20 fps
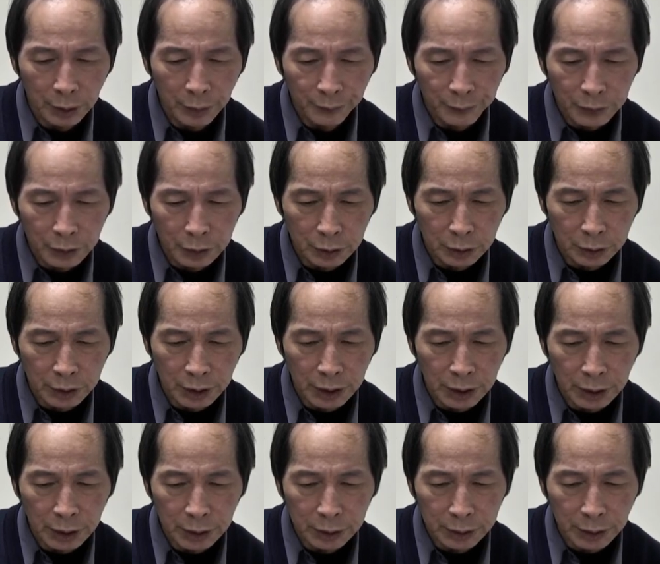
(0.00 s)
此
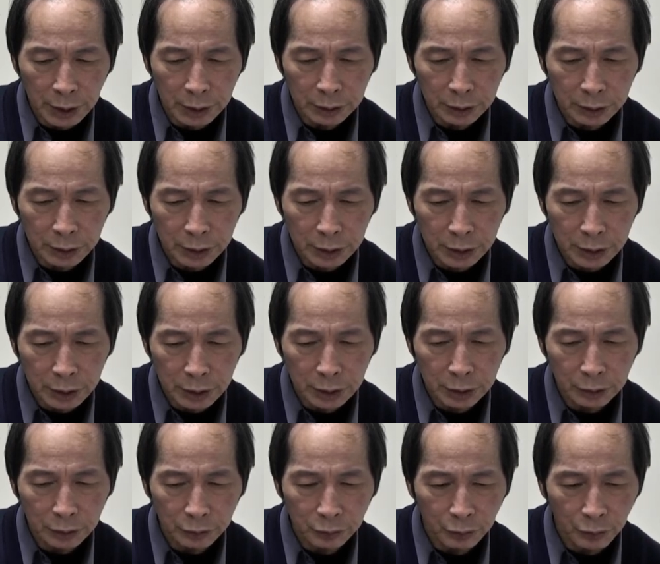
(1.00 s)
第一生是
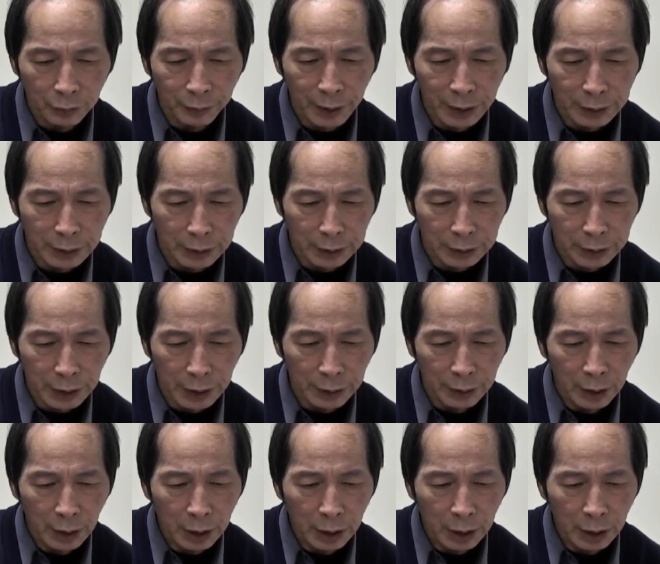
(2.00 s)
佛法能见，